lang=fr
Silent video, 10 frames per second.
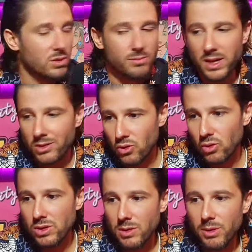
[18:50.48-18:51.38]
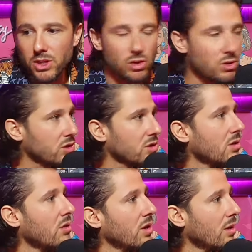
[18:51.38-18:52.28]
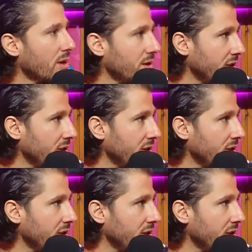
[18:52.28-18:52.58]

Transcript: mais de l'autre côté, par chance, on a Mani